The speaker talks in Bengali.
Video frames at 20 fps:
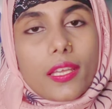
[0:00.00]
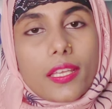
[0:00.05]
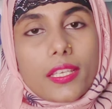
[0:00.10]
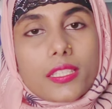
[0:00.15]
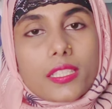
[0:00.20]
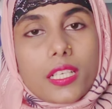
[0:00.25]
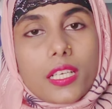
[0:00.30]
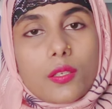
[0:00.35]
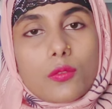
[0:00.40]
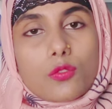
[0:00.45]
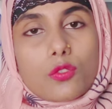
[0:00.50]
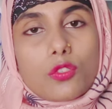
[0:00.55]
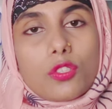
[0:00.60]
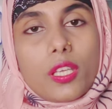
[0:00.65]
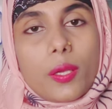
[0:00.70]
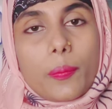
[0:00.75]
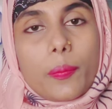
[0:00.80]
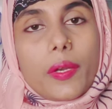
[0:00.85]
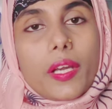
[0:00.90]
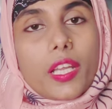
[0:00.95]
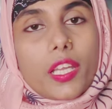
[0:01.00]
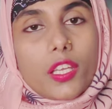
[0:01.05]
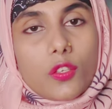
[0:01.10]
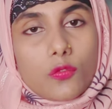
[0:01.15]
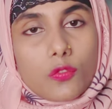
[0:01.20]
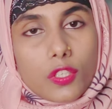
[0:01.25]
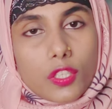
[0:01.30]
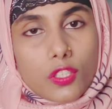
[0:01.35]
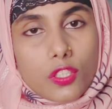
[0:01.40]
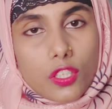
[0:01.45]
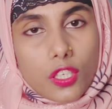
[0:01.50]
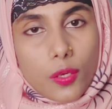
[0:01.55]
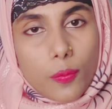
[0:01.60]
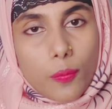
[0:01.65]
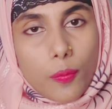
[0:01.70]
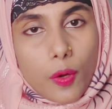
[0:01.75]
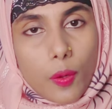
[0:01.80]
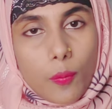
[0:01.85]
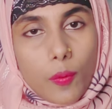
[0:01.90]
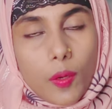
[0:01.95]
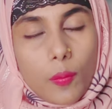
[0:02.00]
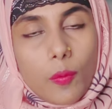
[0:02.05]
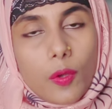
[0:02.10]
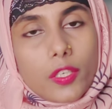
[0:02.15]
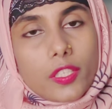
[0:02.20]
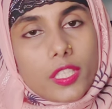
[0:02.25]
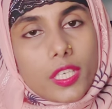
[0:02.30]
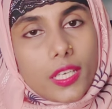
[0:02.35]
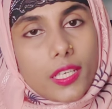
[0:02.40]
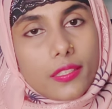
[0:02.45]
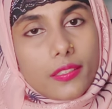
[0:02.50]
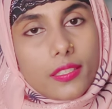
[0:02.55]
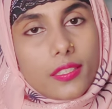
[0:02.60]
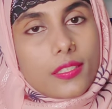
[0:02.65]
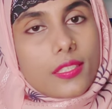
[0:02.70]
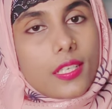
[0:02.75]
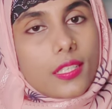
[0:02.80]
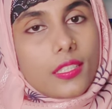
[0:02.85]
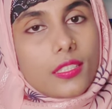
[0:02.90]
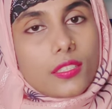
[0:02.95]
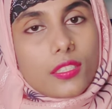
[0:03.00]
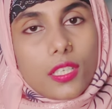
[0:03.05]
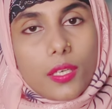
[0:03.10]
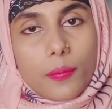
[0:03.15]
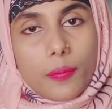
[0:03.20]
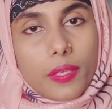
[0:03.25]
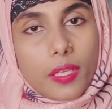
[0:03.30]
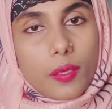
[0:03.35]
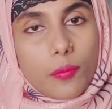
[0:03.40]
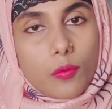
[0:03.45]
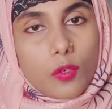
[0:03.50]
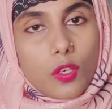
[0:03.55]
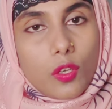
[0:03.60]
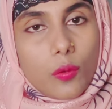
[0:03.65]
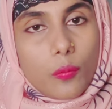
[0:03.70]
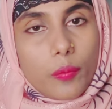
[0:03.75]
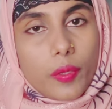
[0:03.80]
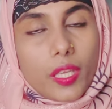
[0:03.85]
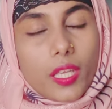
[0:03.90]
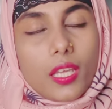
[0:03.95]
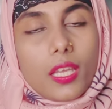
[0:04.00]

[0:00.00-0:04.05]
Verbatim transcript: এছাড়াও যদি আপনার ইনফেকশনের প্রবলেম হয় সেক্ষেত্রে সাদা স্রাব কেমন হবে